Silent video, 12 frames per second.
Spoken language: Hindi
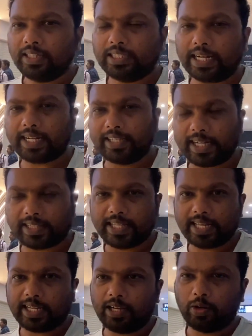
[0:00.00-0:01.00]
जाके
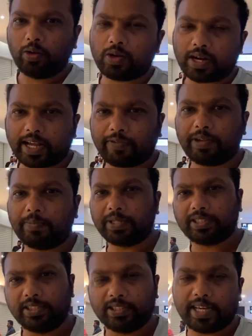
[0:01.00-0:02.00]
देखते हैं कि लुल्लू का क्या
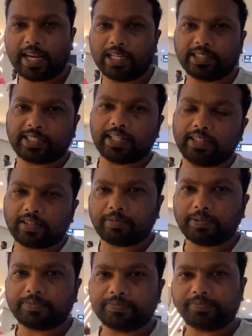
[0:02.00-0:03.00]
फेमस चीज़ें यहाँ इसके अंदर